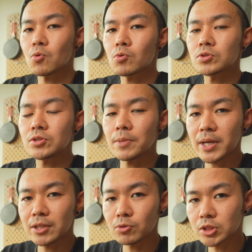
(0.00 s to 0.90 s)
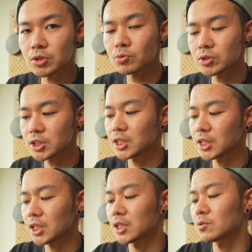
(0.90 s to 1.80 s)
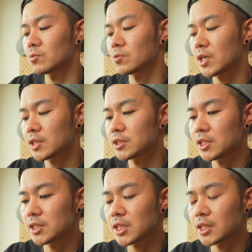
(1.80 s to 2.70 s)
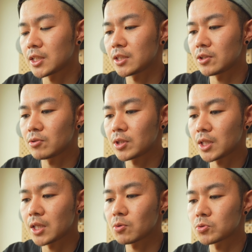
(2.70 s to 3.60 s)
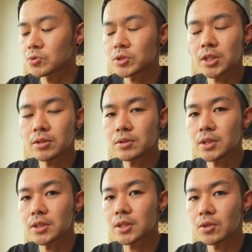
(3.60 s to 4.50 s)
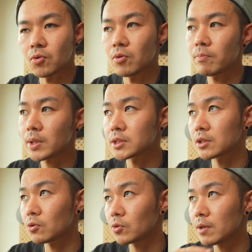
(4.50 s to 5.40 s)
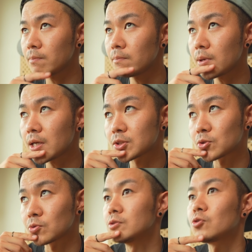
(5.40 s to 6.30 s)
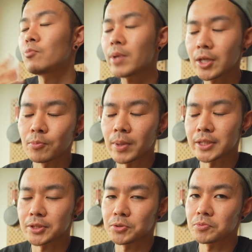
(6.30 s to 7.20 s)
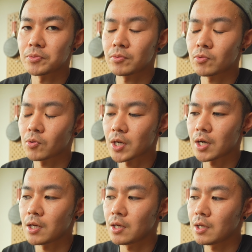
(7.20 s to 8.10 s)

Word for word: ここ数年毎年この時期にこのダークチェリーサンデーっていうのはね登場してるんですけど、まあ去年バージョン、その前のバージョンとか